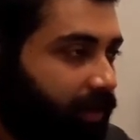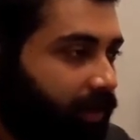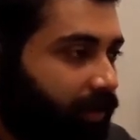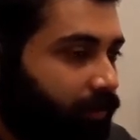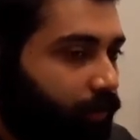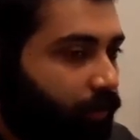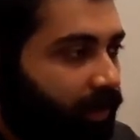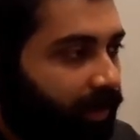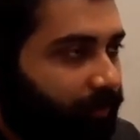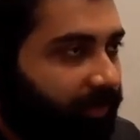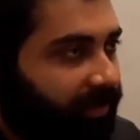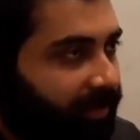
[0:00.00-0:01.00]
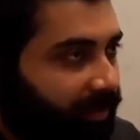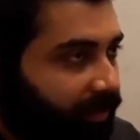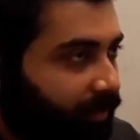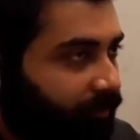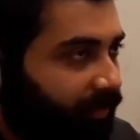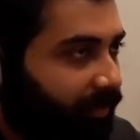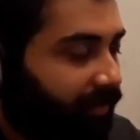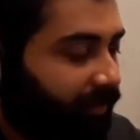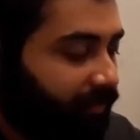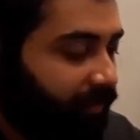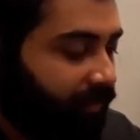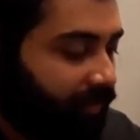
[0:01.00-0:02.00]
तो आपका ये काम चल
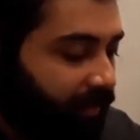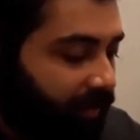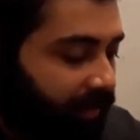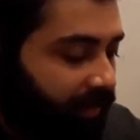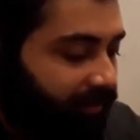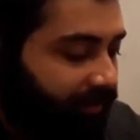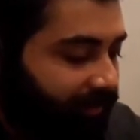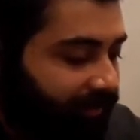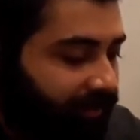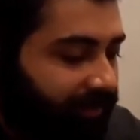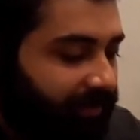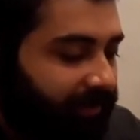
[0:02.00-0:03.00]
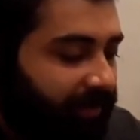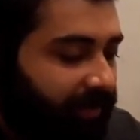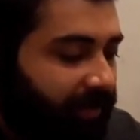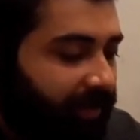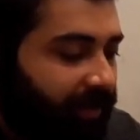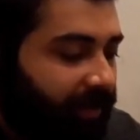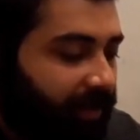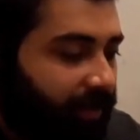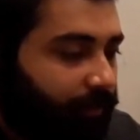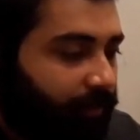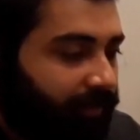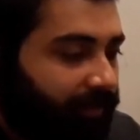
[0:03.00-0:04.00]
जाता है तीसरी चीज़ है कि
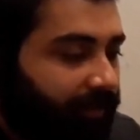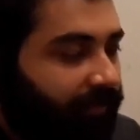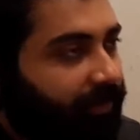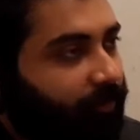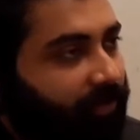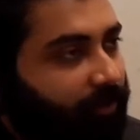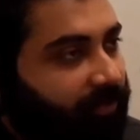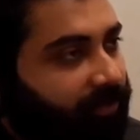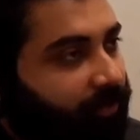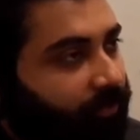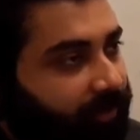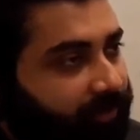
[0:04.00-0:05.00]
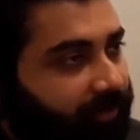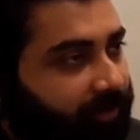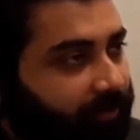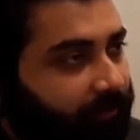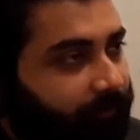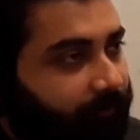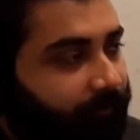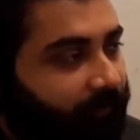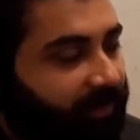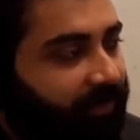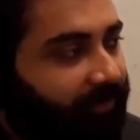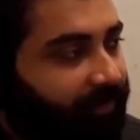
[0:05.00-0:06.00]
आपको सिस्टम का पता होना चाहिए
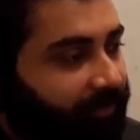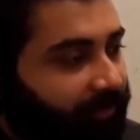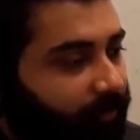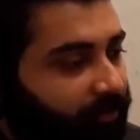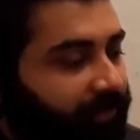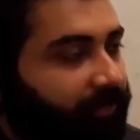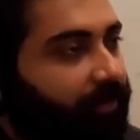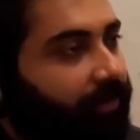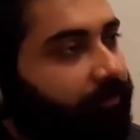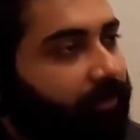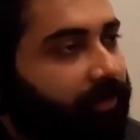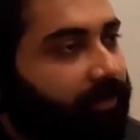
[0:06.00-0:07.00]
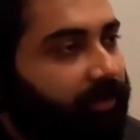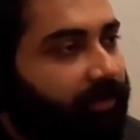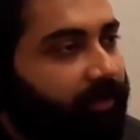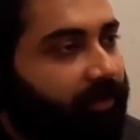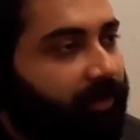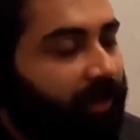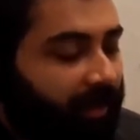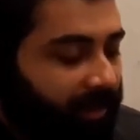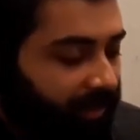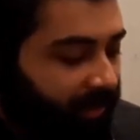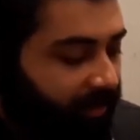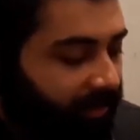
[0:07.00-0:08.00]
कि सिस्टम किस तरह वर्क करता है
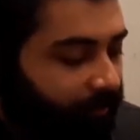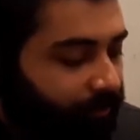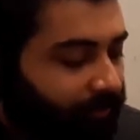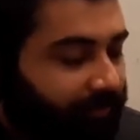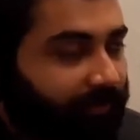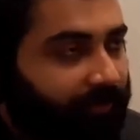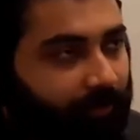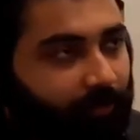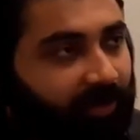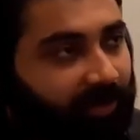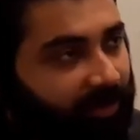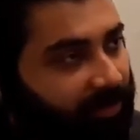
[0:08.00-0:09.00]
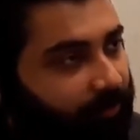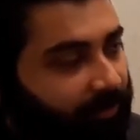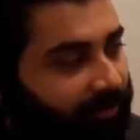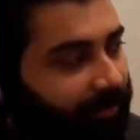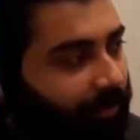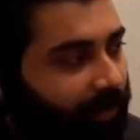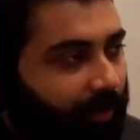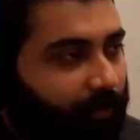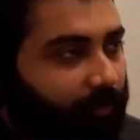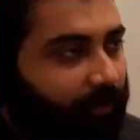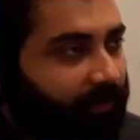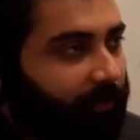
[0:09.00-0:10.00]
अगर आपको सिस्टम का नहीं पता और
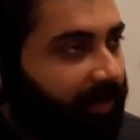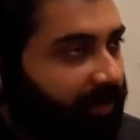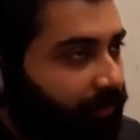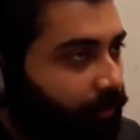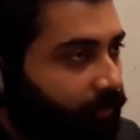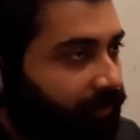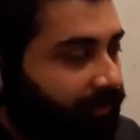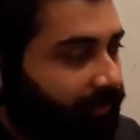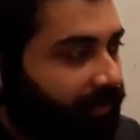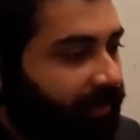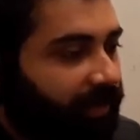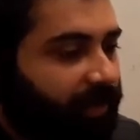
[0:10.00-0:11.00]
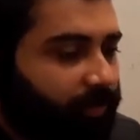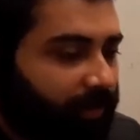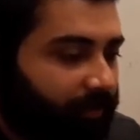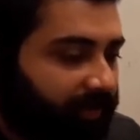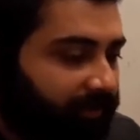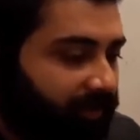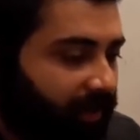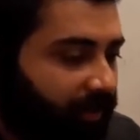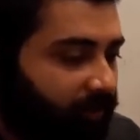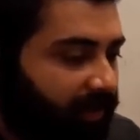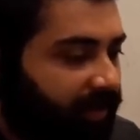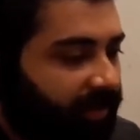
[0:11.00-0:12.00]
आपके पास पहली दो चीज़ें हैं आपके पास स्किल
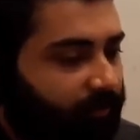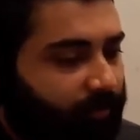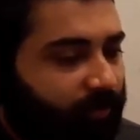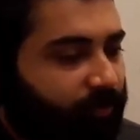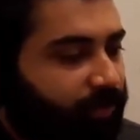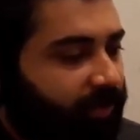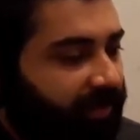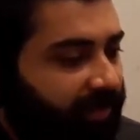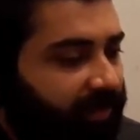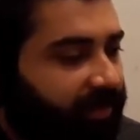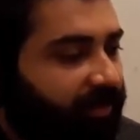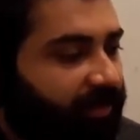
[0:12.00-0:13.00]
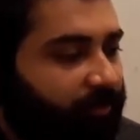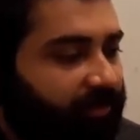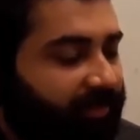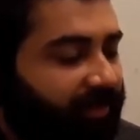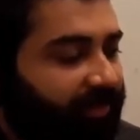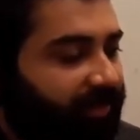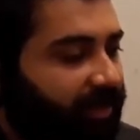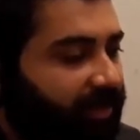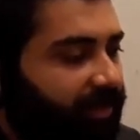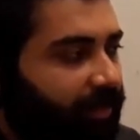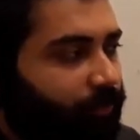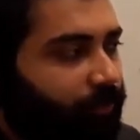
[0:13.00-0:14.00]
भी है आप कम्युनिकेट करना भी जानते हैं
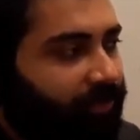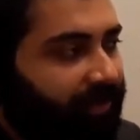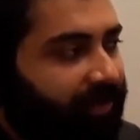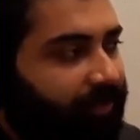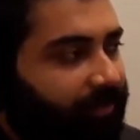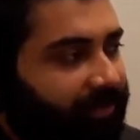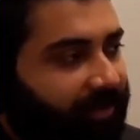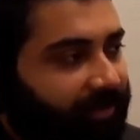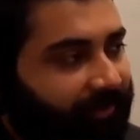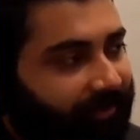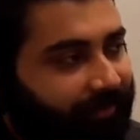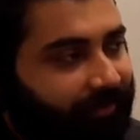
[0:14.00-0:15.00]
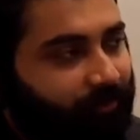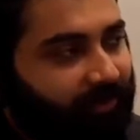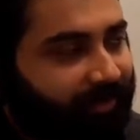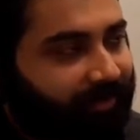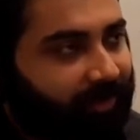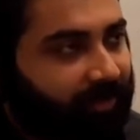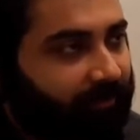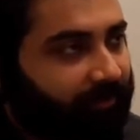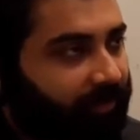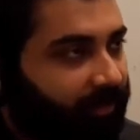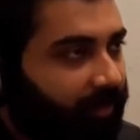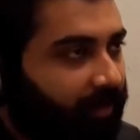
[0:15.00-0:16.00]
लेकिन आपको ये नहीं पता कि सिस्टम चलता किस तरह